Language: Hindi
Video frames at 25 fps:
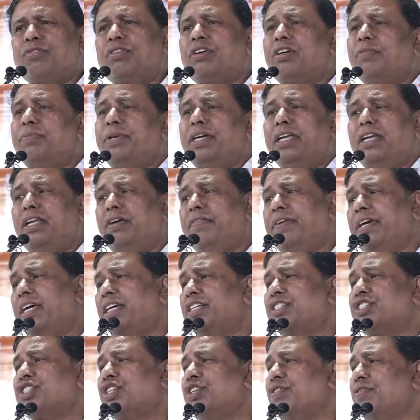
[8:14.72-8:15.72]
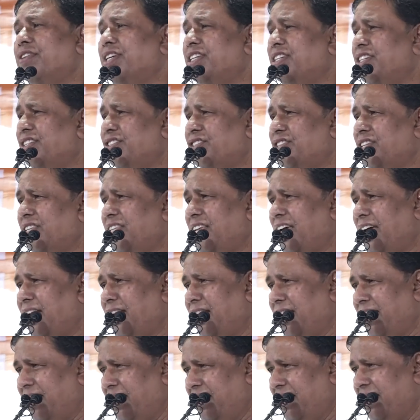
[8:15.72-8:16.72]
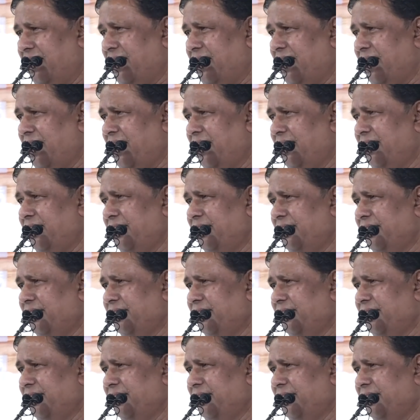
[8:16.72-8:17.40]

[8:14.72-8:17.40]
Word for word: वो अभिनिवेश की वजह से ध्यान नहीं रहता है